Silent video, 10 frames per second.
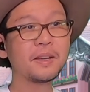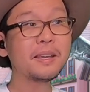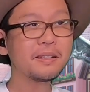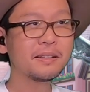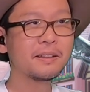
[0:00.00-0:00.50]

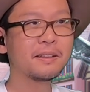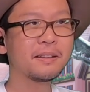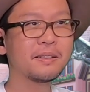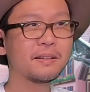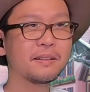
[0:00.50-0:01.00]
え、
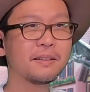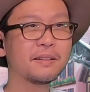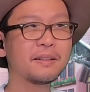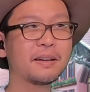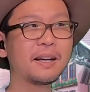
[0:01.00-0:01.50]

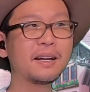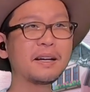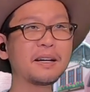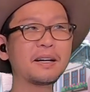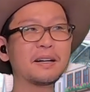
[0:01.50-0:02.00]

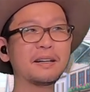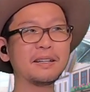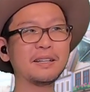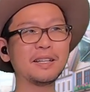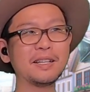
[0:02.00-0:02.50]
ああ、
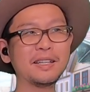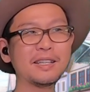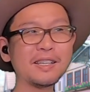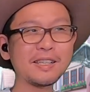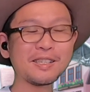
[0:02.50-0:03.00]

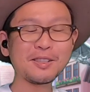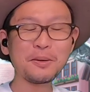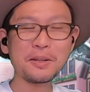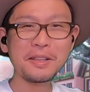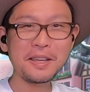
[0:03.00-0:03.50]

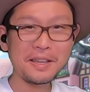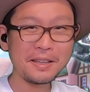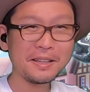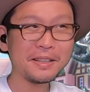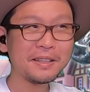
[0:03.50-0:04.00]
それで、